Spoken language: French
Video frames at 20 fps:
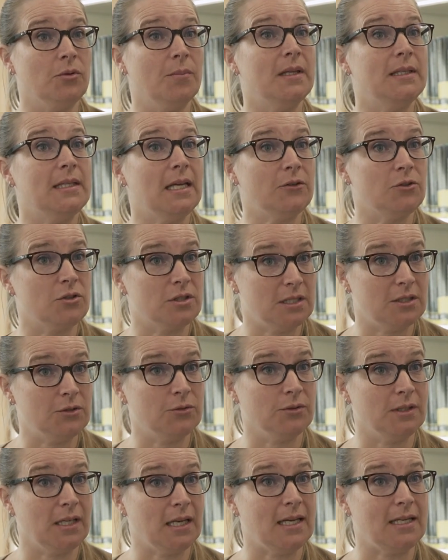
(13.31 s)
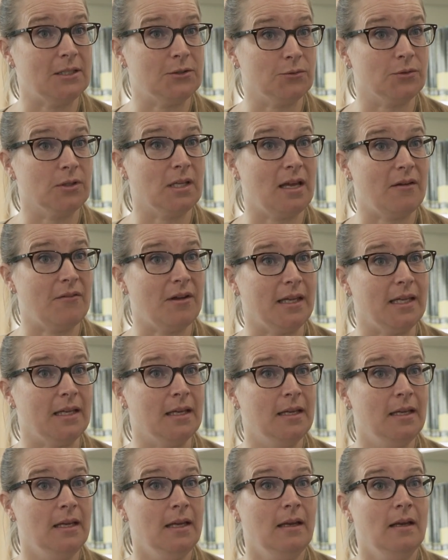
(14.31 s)
en matière de gestion des relations de travail.
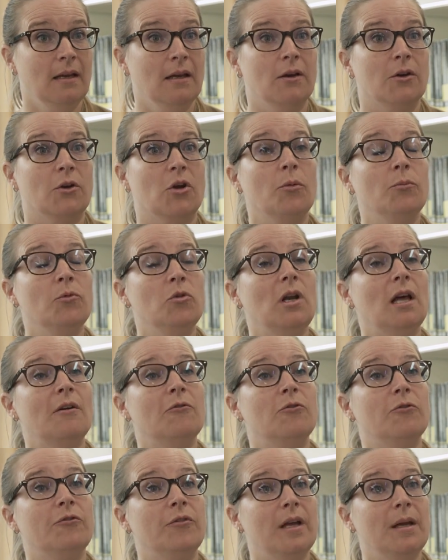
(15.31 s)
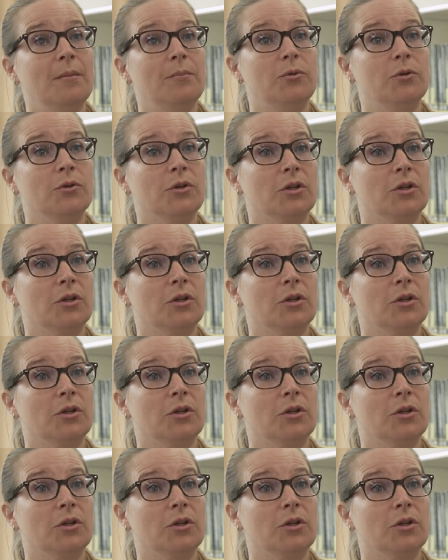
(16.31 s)
Comme nous l'avons fait pour